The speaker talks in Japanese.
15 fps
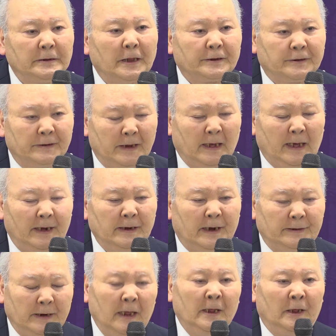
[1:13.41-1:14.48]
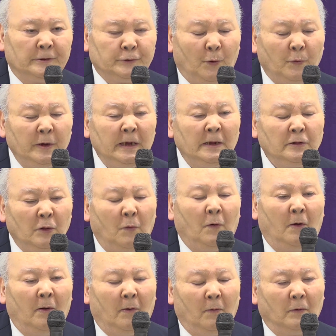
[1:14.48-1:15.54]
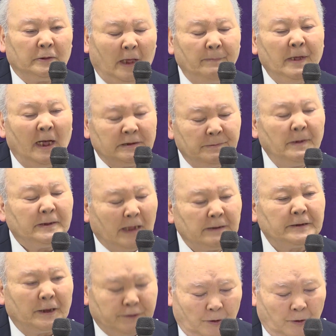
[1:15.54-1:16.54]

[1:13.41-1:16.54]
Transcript: ですね彼がねチョコレートをお食べ始めたんで